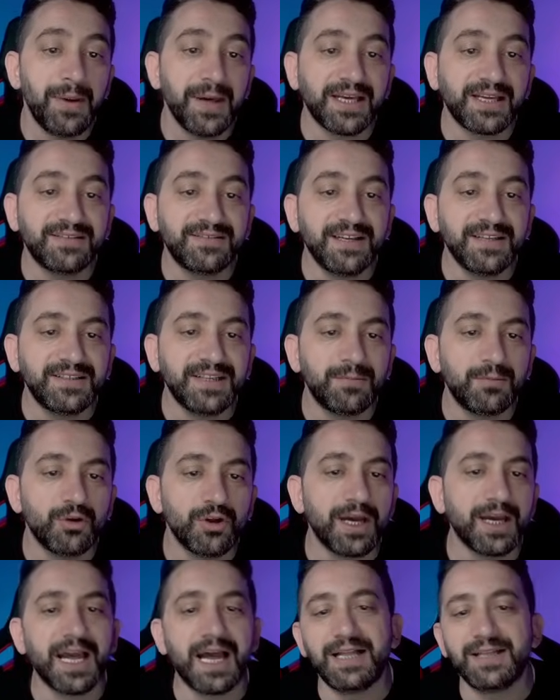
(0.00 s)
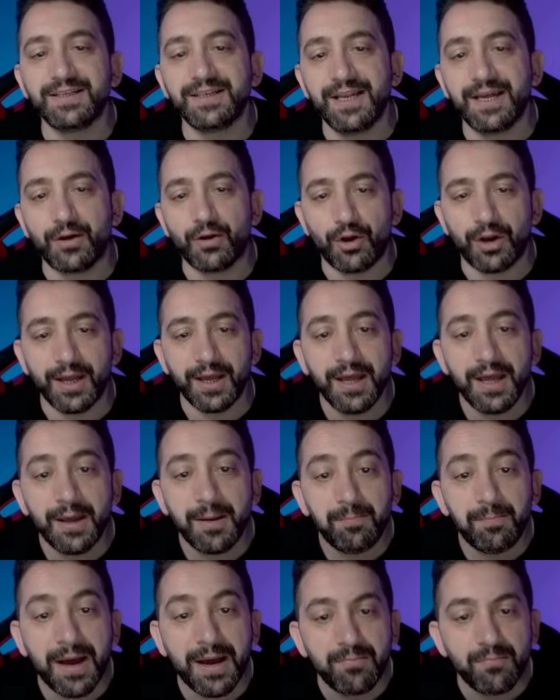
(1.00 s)
Peki teta buraya geldiğine göre
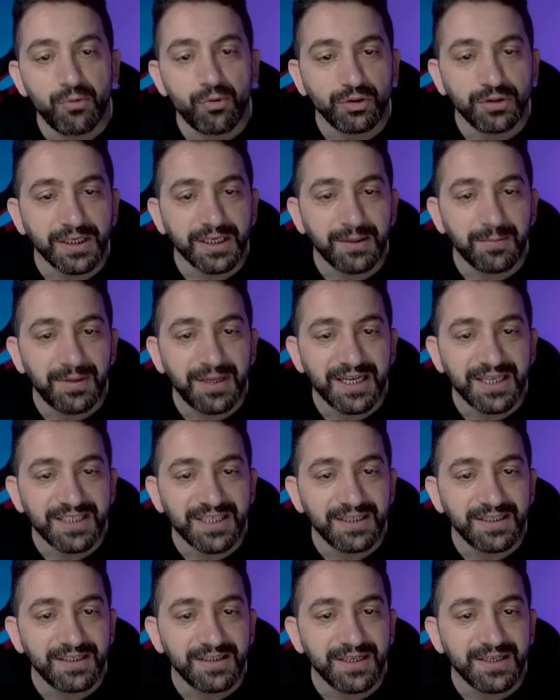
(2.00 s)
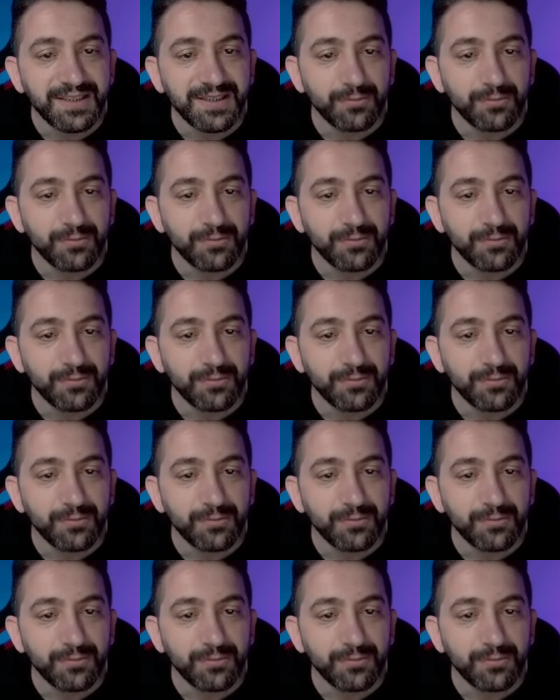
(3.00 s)
ben buradaki bileşenini